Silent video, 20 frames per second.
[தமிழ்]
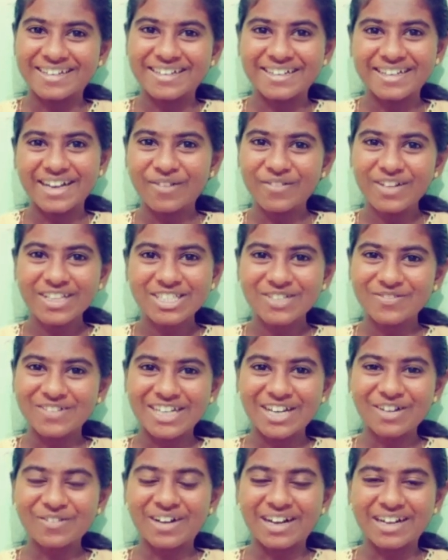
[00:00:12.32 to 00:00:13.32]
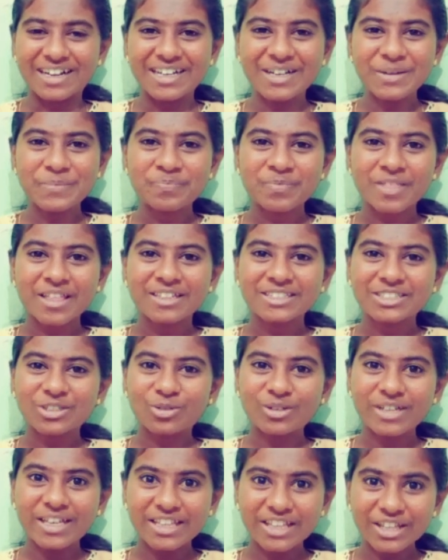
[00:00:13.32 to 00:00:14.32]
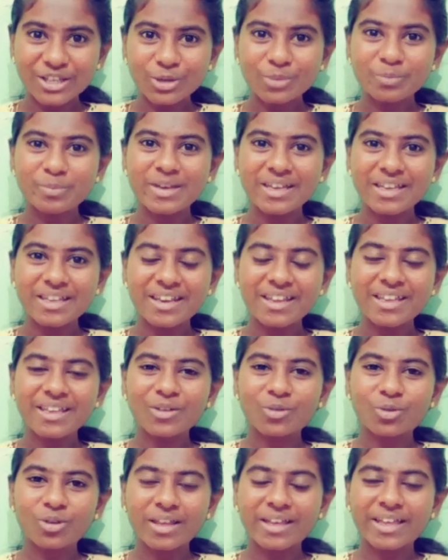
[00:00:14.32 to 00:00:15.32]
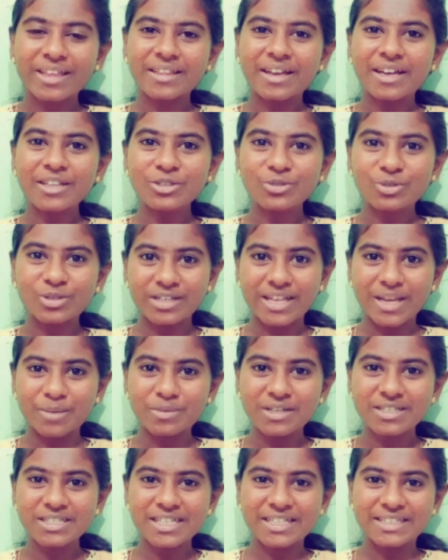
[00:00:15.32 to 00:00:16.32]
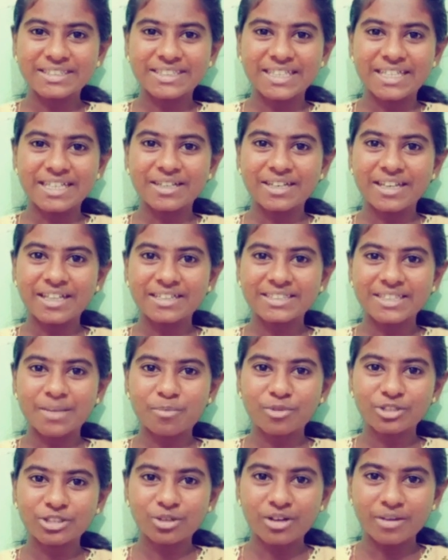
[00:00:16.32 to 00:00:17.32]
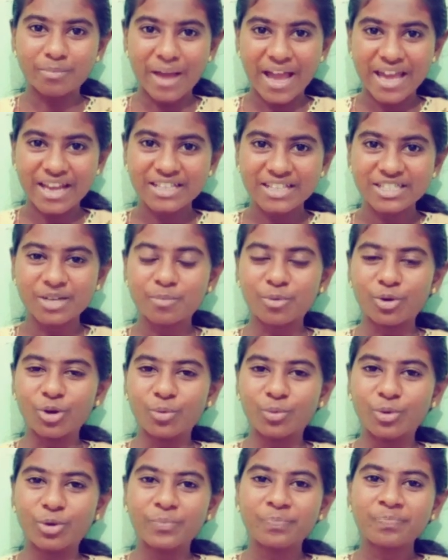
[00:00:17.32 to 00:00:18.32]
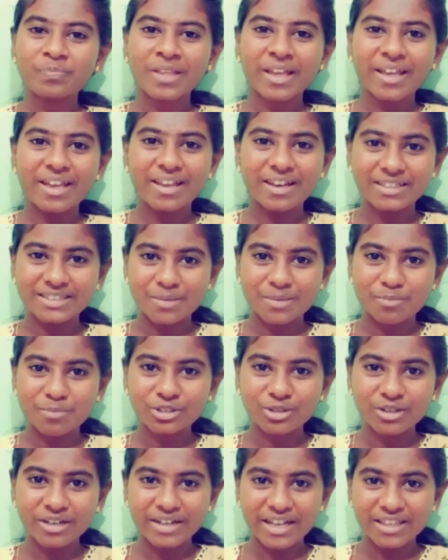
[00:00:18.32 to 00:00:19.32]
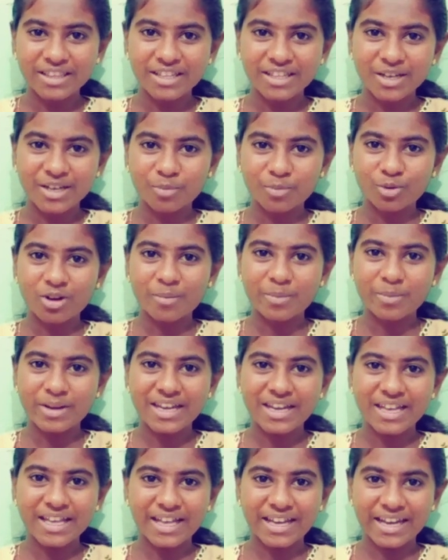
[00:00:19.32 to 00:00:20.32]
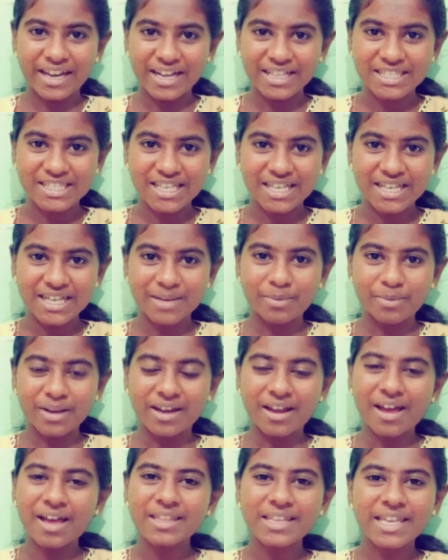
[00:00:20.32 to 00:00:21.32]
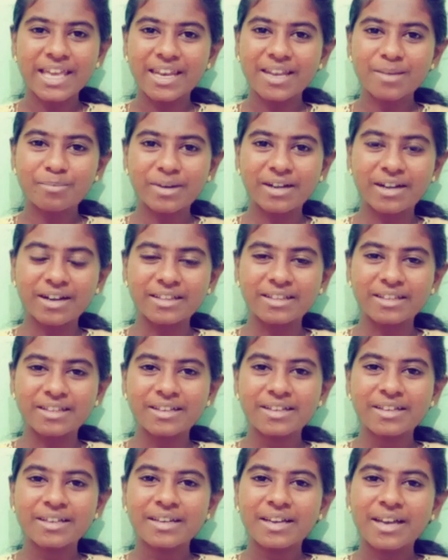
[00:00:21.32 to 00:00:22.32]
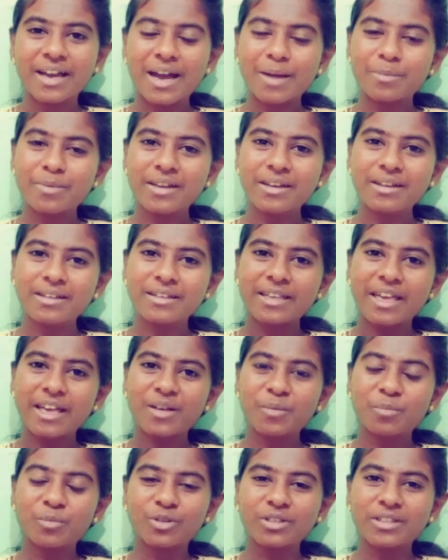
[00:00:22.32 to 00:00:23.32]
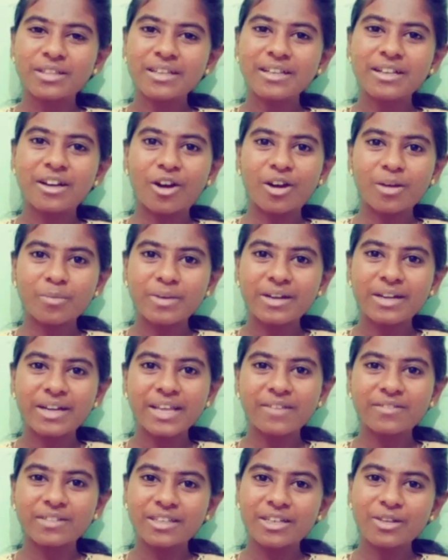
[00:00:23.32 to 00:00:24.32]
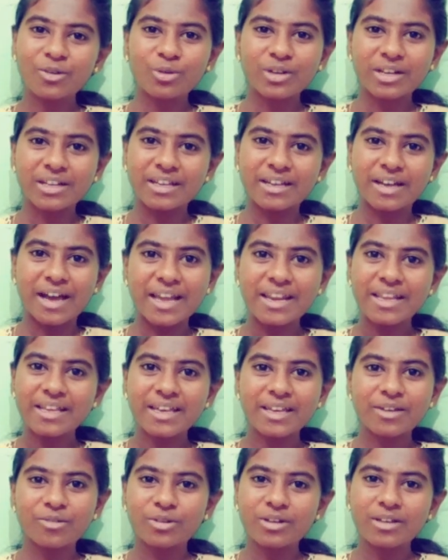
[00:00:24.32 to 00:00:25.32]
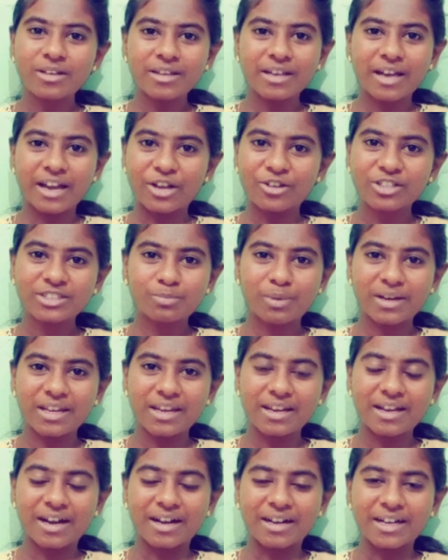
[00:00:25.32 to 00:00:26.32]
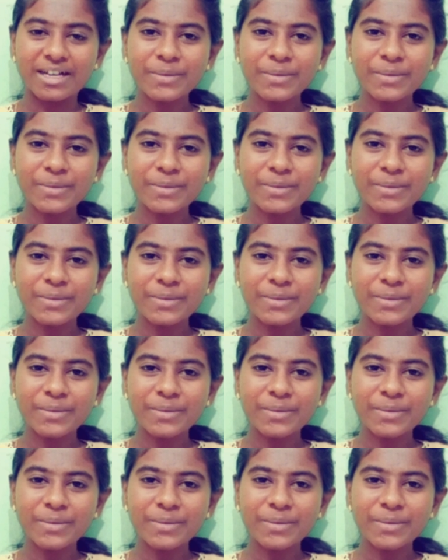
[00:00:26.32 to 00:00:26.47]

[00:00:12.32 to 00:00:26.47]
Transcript: கவனித்து விட்டுருவாங்க ஸோ இதையும் மீறி உங்களுக்கு ஏதாச்சும் ஒரு எமர்ஜென்சி நீங்கள் சப்போஸ் ஒரு மேரேஜுக்கு போகணுமோ இல்லை சப்போஸ் ஒரு டெத்துக்கு போகணும் அப்படின்னு நீங்கள் நினச்சிங்க அப்படின்னா அதுக்கு என்ன பண்ணுறது அப்படின்னு கேட்கும்போது கவர்மெண்ட்டே வந்துட்டு ஒரு அறிக்கை ஒன்று அனௌன்ஸ் பண்ணியிருக்காங்க